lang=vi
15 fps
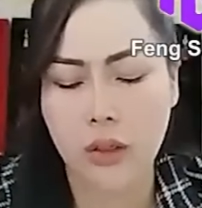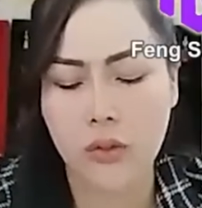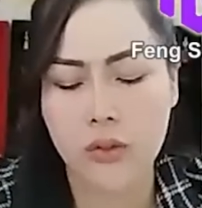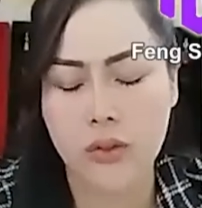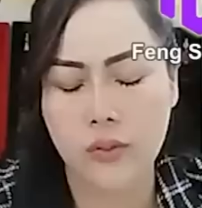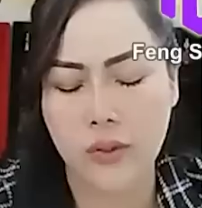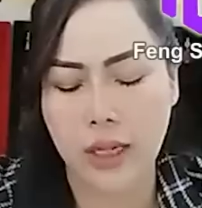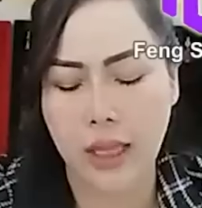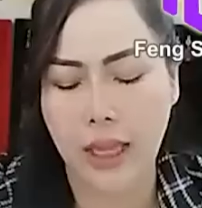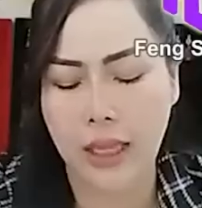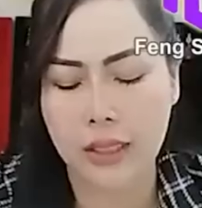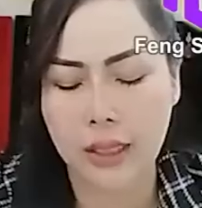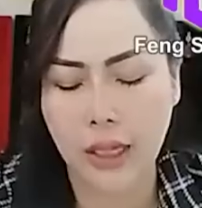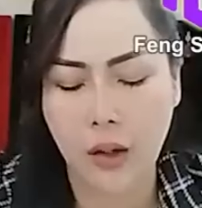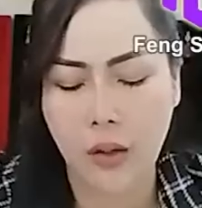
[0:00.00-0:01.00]
không chỉ vật đại
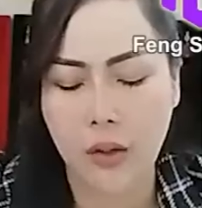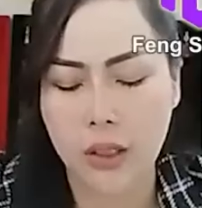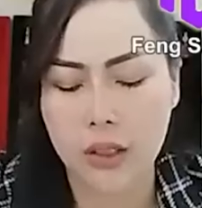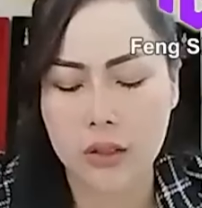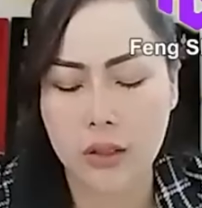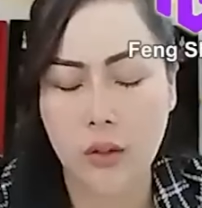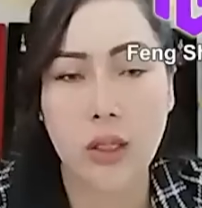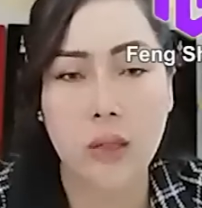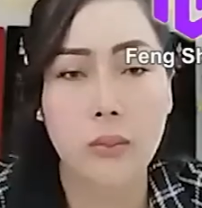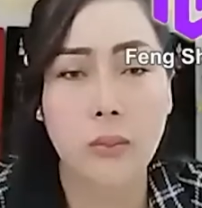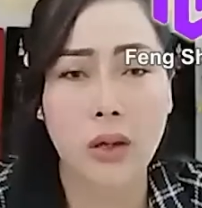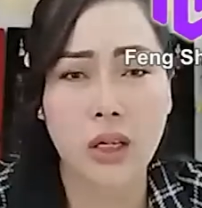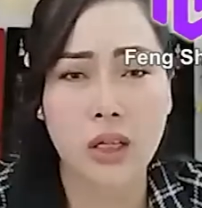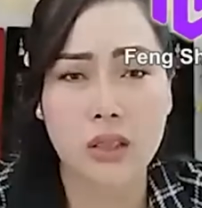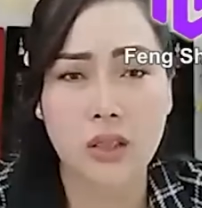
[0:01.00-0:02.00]
cao cất tơ cất
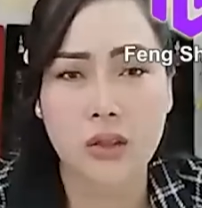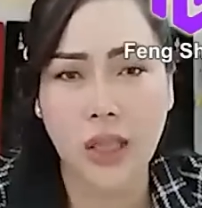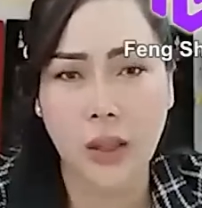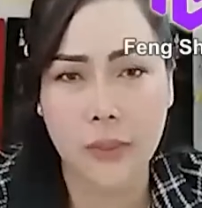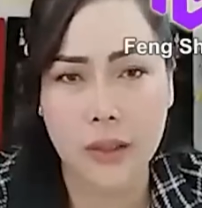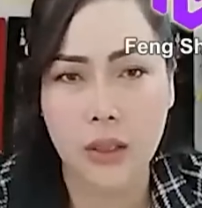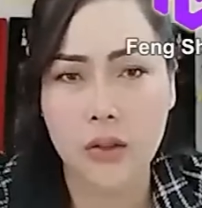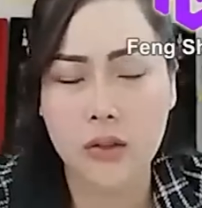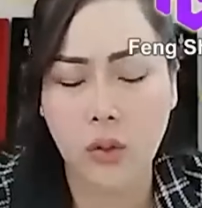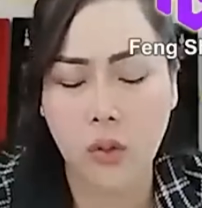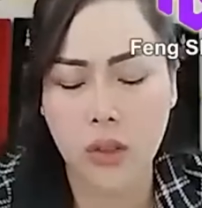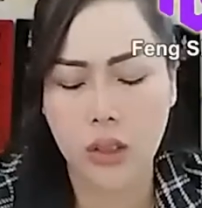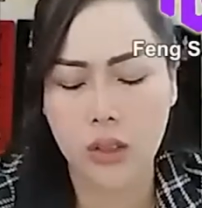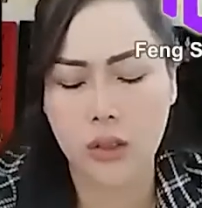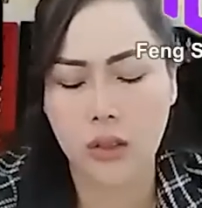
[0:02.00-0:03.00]
mau cất tơ tăng về nơi tôi
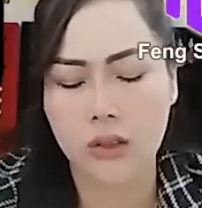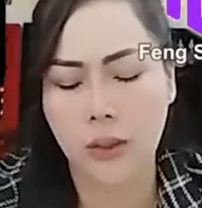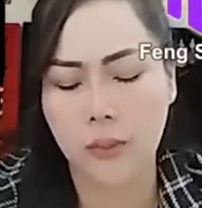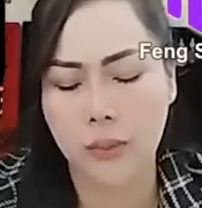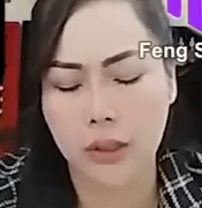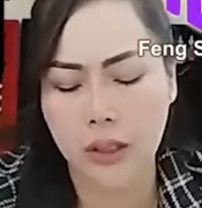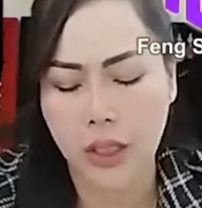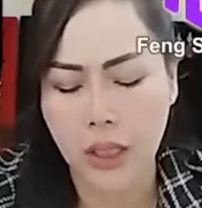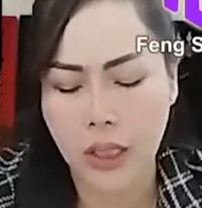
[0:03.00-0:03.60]
cất tơ tăng vì